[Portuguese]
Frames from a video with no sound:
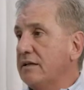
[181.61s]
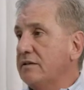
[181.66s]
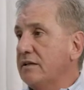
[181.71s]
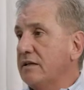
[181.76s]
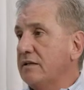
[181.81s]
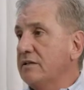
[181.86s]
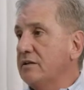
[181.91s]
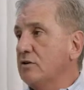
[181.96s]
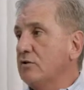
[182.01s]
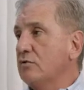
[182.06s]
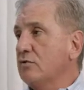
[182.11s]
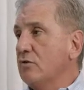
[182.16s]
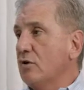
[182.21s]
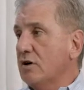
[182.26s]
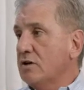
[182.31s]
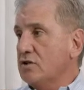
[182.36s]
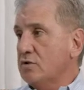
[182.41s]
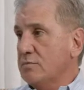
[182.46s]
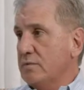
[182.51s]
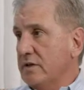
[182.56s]
atender o
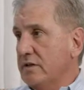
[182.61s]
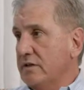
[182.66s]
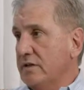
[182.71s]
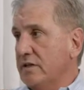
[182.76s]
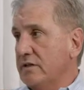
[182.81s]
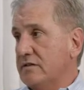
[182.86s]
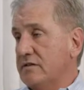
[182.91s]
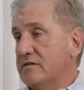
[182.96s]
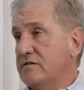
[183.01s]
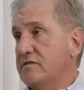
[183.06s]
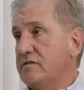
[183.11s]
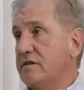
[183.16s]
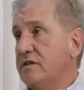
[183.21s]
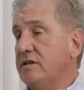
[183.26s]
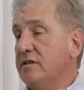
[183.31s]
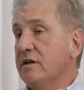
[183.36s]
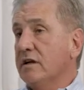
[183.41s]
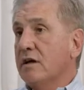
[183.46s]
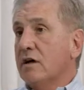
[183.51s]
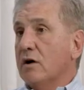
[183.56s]
nosso planeta, e
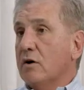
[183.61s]
sim